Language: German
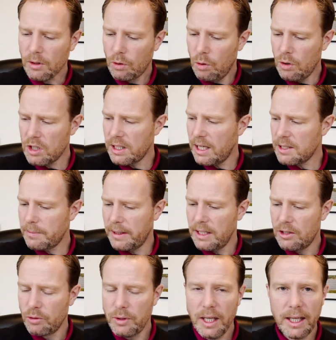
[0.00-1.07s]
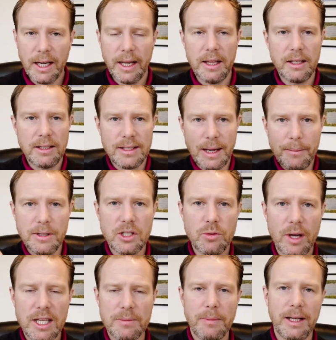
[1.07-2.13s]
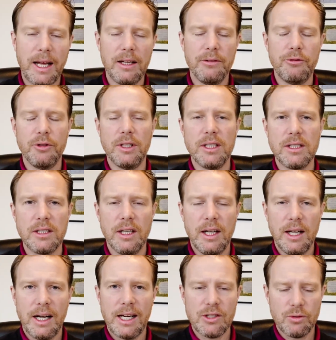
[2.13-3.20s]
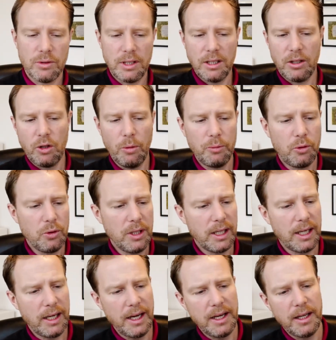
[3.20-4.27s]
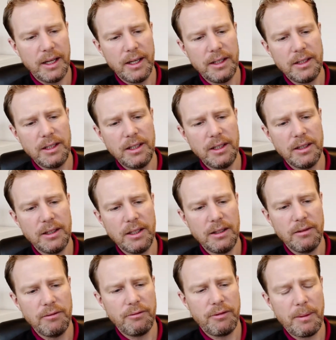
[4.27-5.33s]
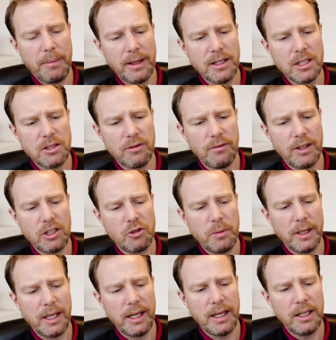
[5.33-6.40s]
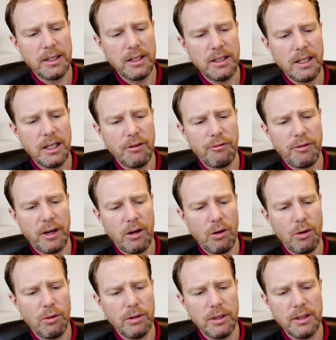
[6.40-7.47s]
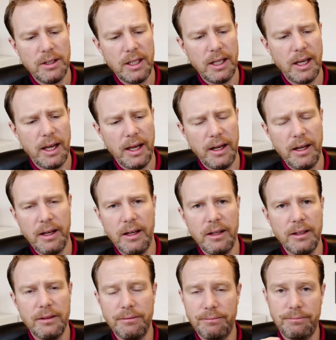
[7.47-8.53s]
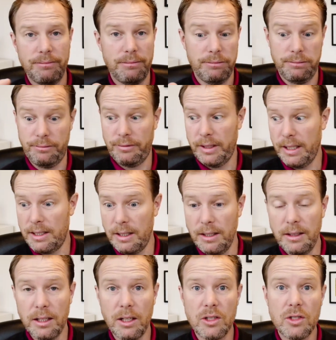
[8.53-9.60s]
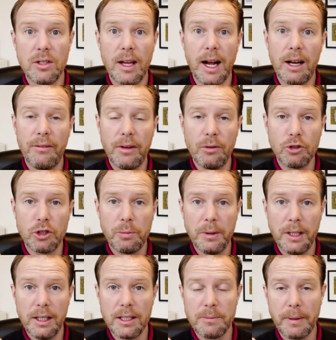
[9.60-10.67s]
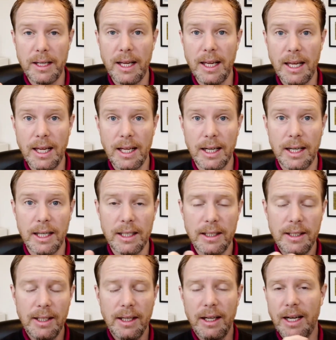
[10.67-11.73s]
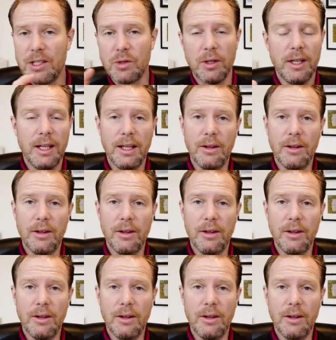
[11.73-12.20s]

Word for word: guckst erstmal in die Turnierkalender, die sammelst du erstmal alle für dich, also den Club-Turnierkalender, den Verbandswettspielkalender, den DGV, äh, DGL, vielleicht international, wenn du spielst, bei der EGA, also